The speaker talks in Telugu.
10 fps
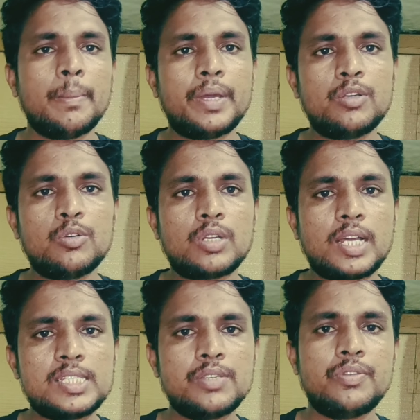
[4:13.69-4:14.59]
మనకు
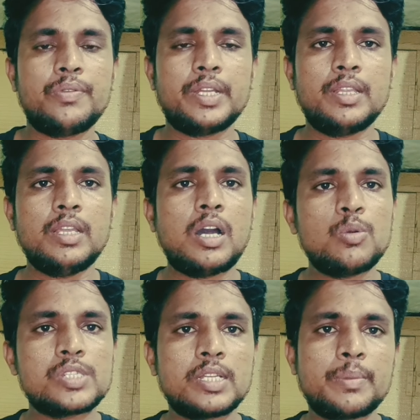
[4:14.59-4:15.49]
రాశి స్విఫ్ట్ అనేది
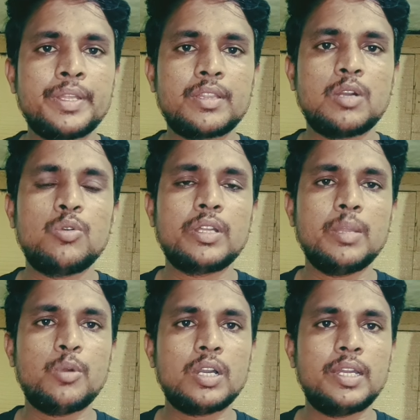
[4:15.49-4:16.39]
ఆకు శాతం అనేది తక్కువ ఉంటుంది
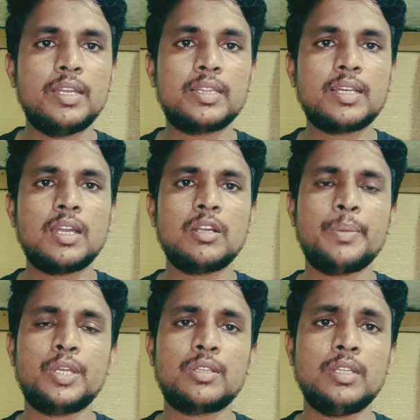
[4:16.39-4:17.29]
మొక్క అనేది నితారంగా
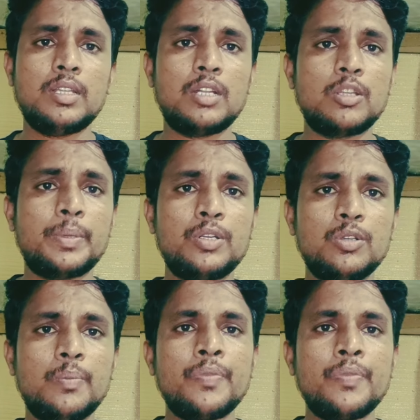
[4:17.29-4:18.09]
పెరుగుతుంది దాంతోపాటు